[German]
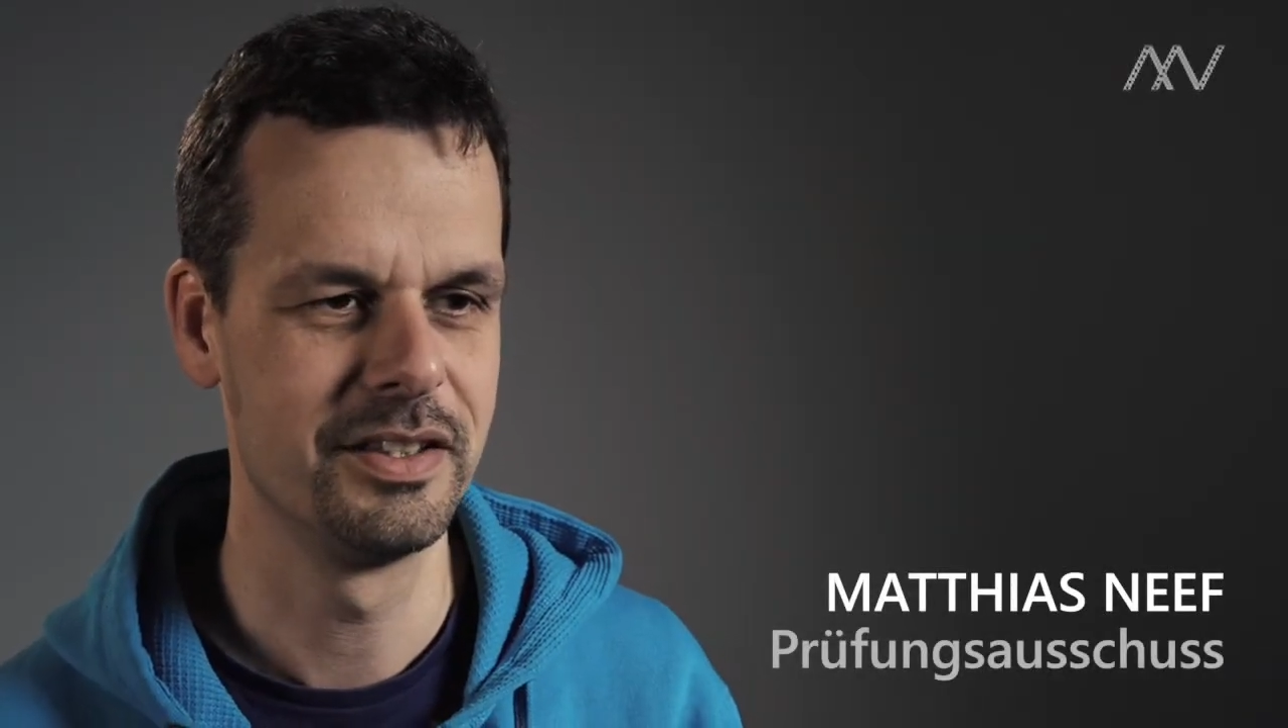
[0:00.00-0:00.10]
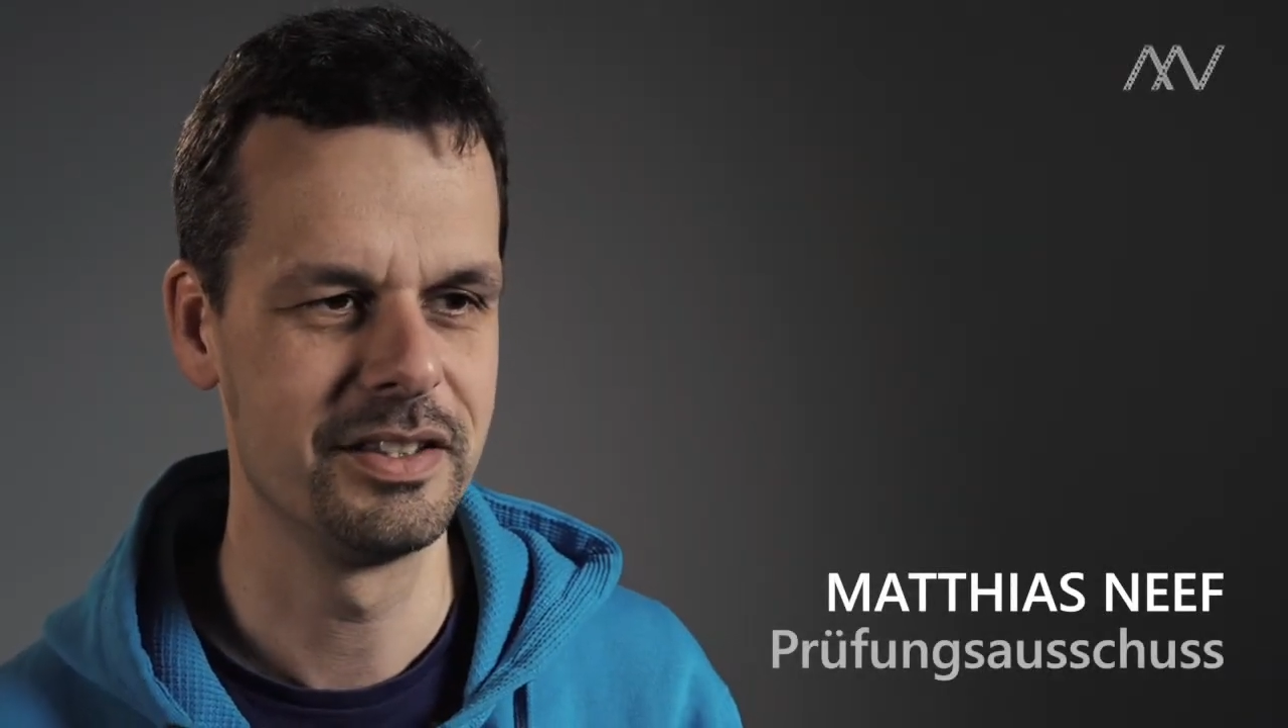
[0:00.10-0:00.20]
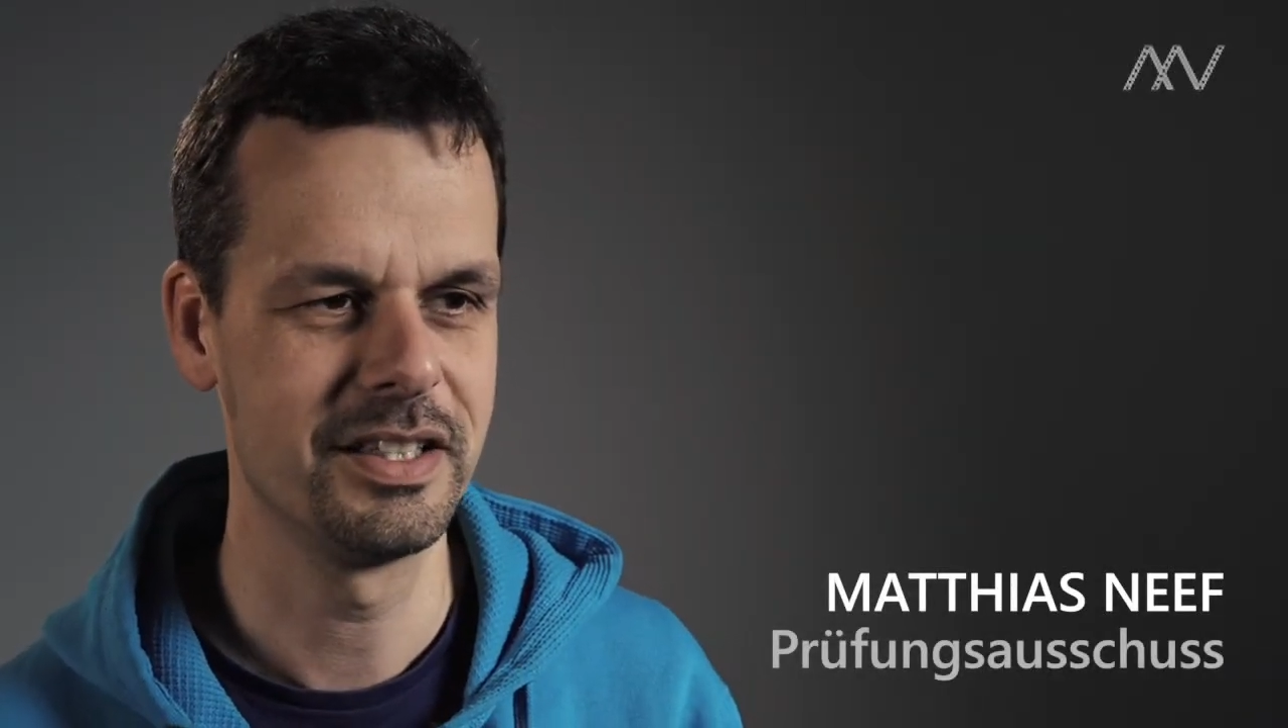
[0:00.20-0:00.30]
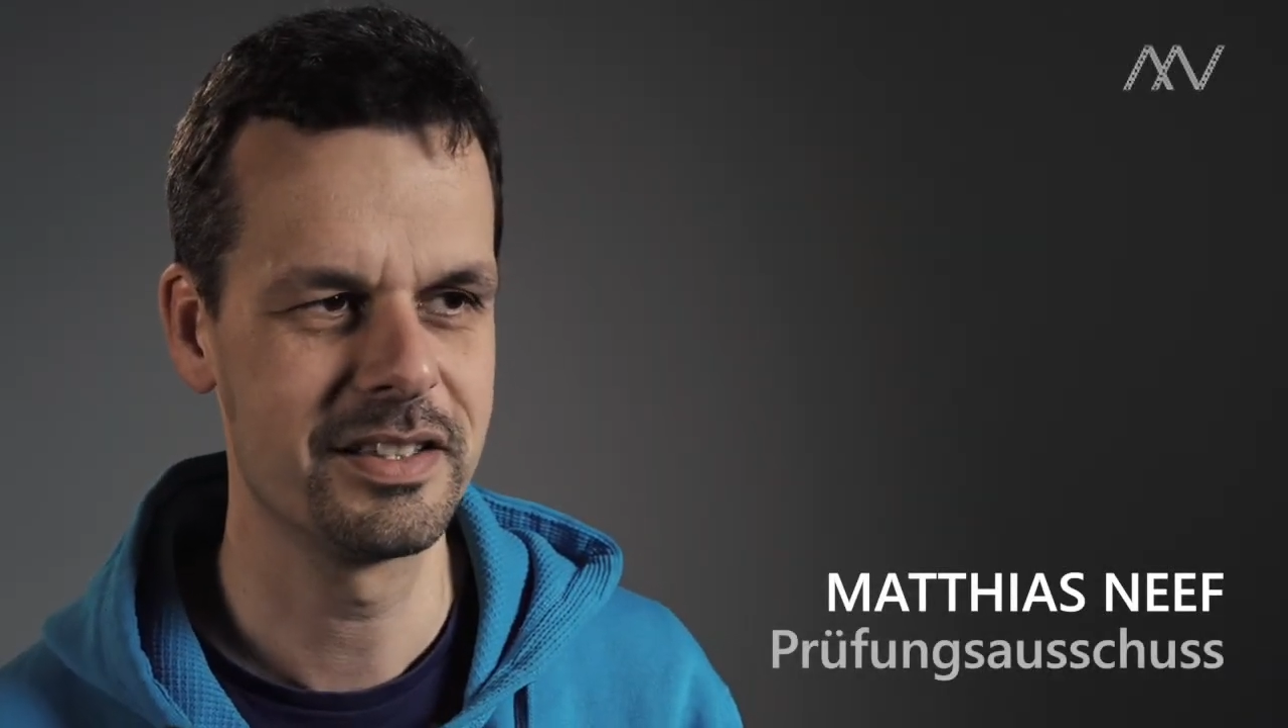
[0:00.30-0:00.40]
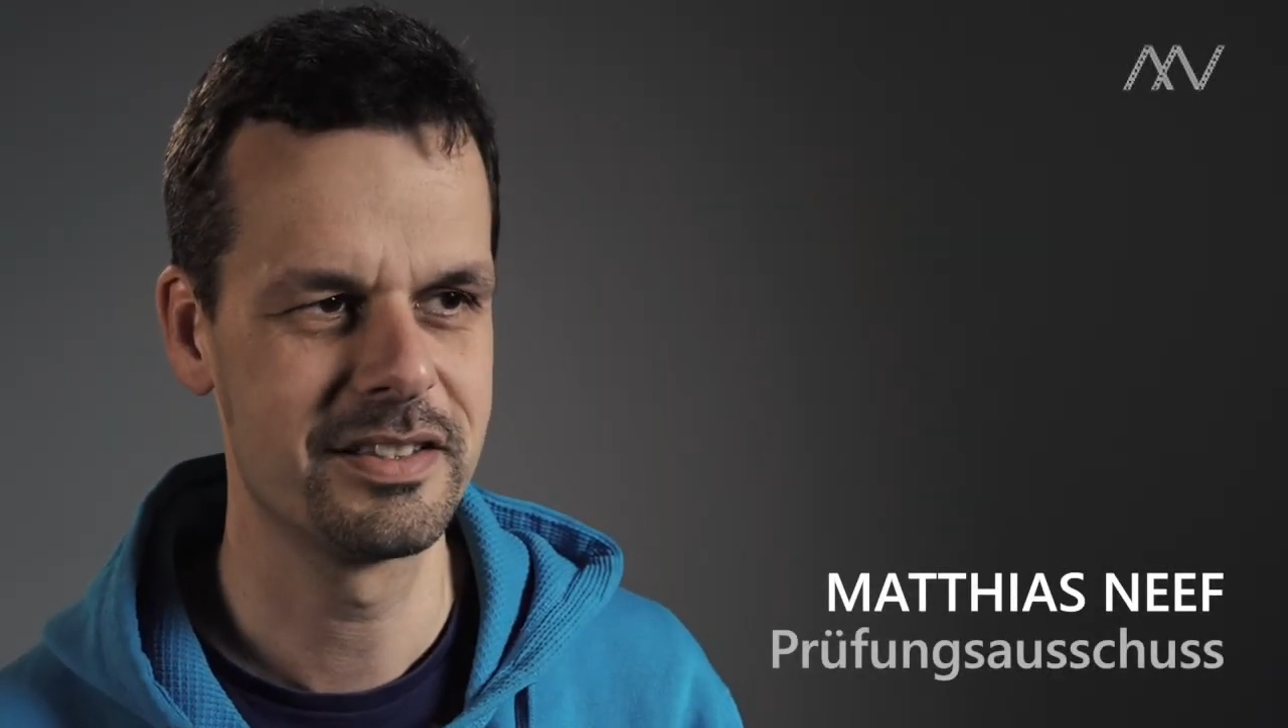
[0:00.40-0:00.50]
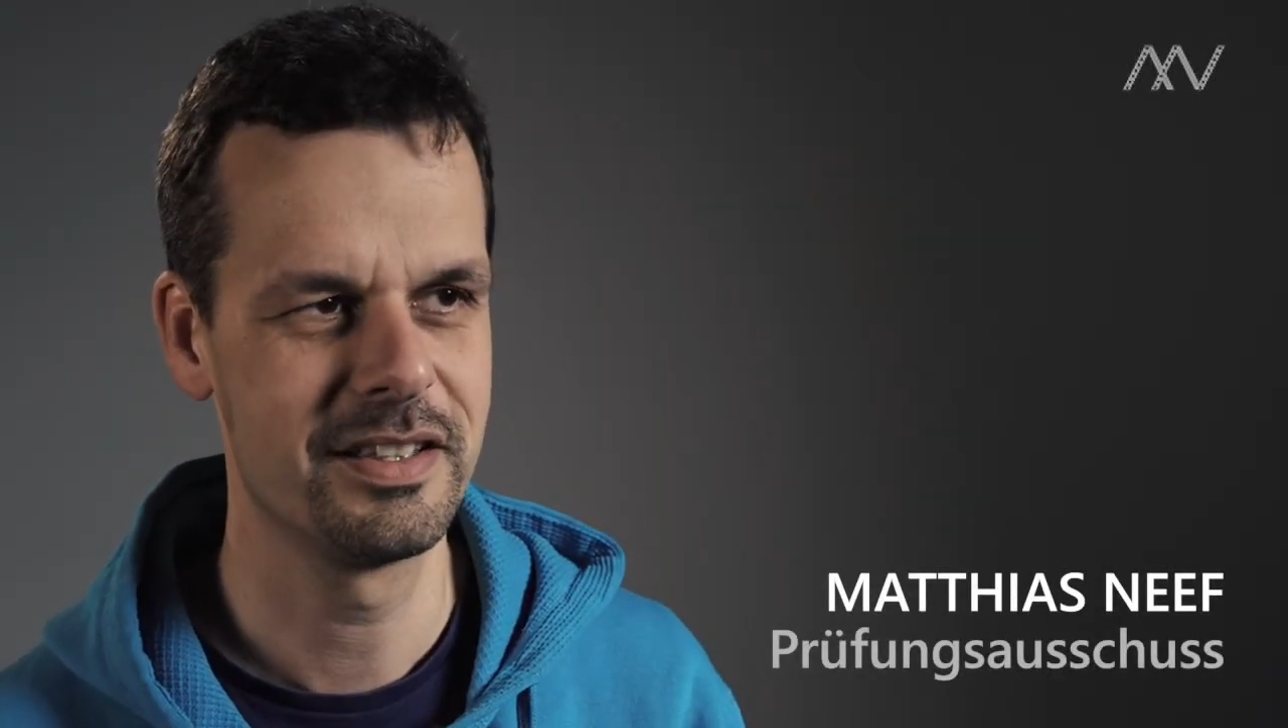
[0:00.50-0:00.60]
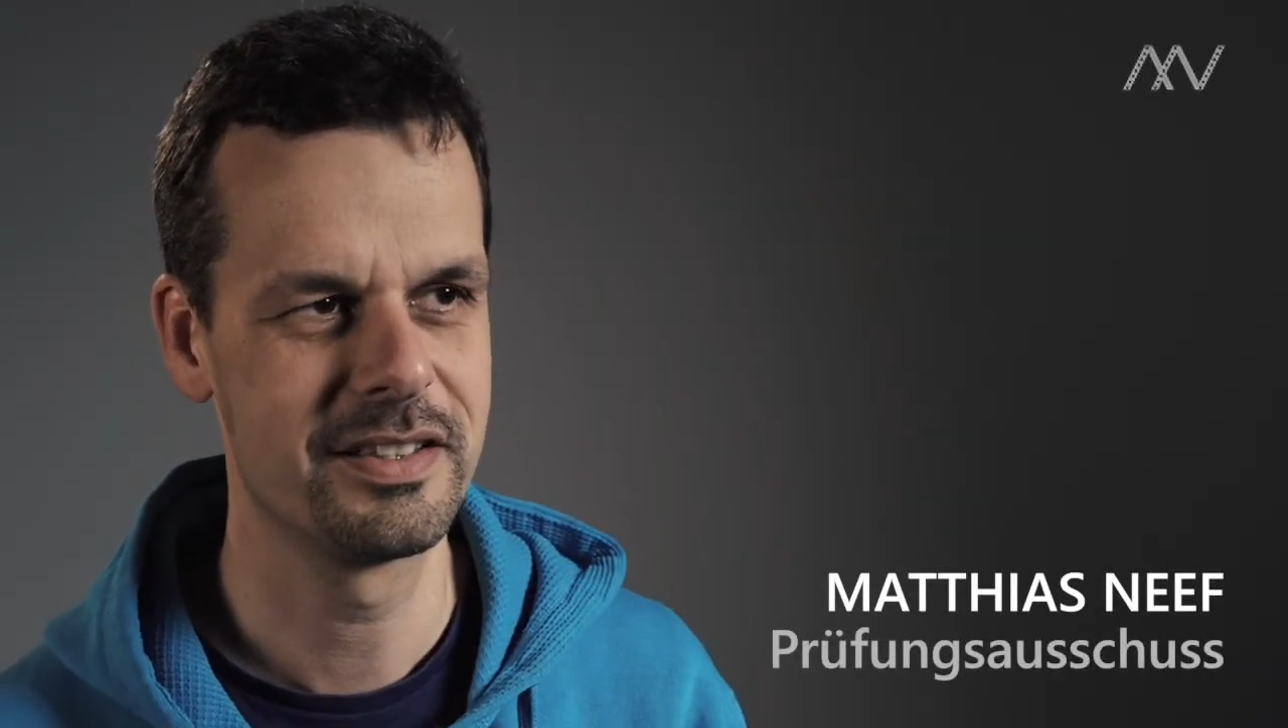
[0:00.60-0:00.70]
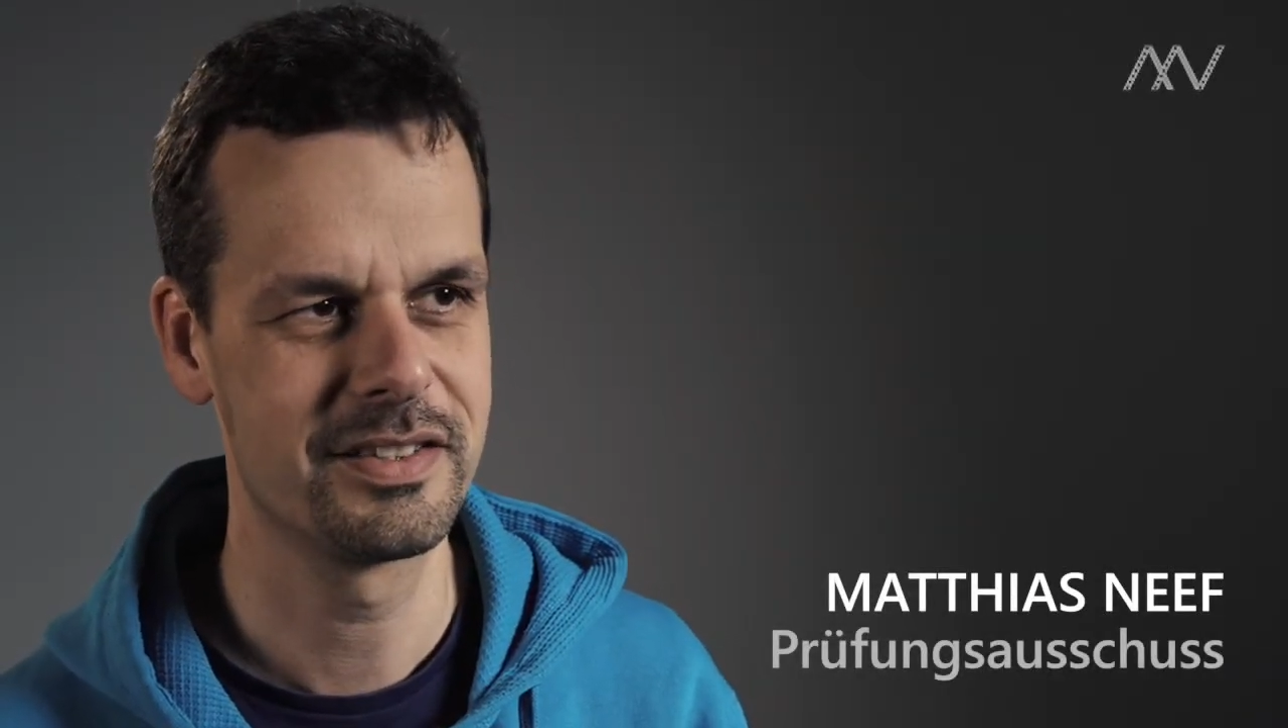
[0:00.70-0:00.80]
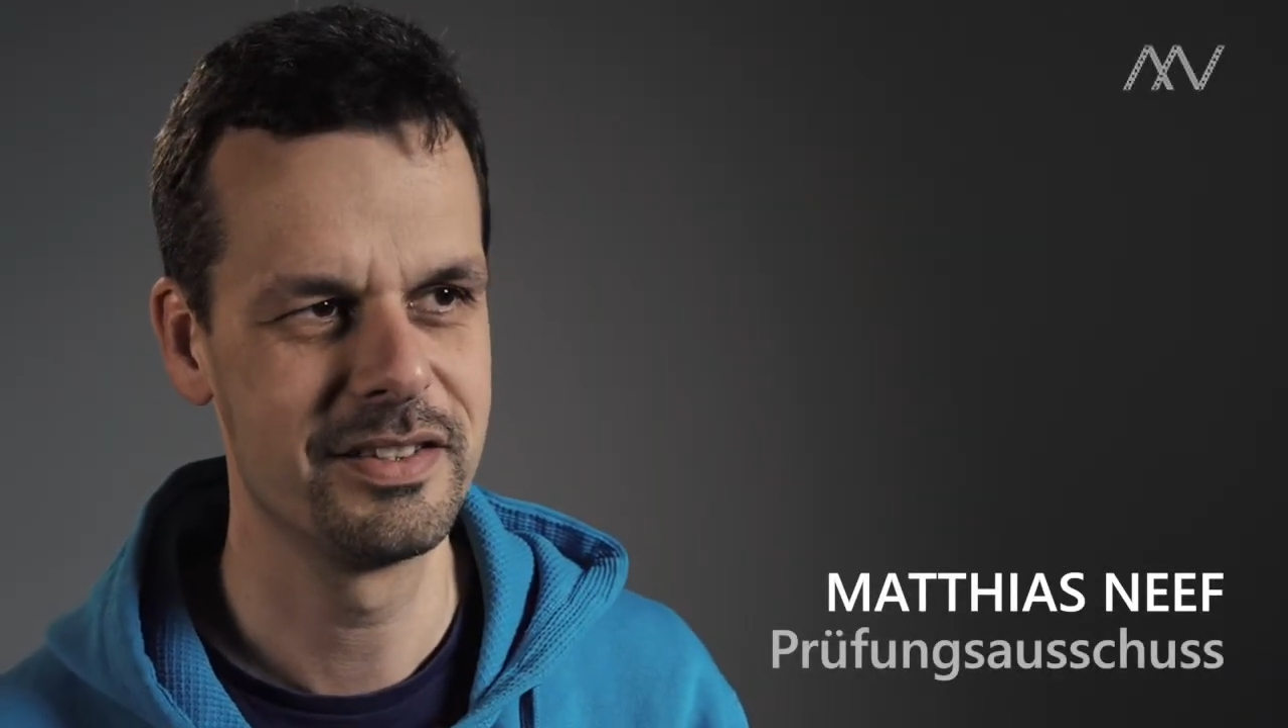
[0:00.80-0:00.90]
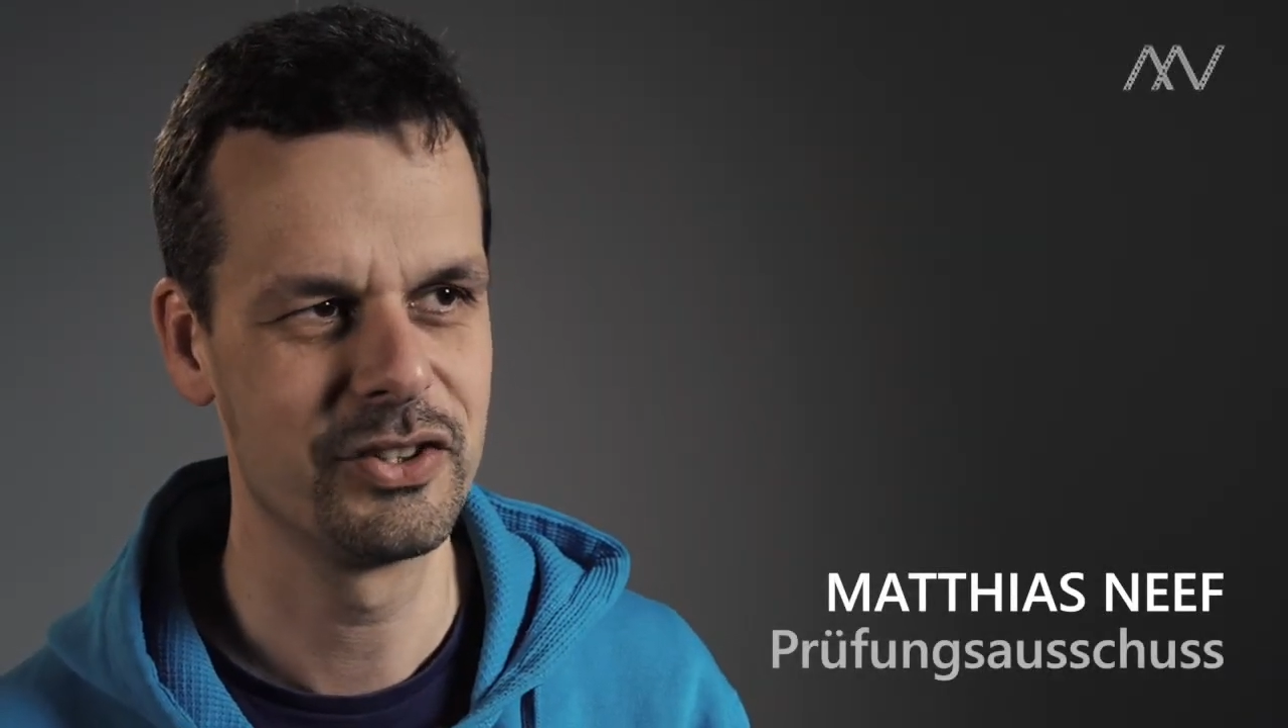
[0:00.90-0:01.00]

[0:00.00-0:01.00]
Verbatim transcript: Das ist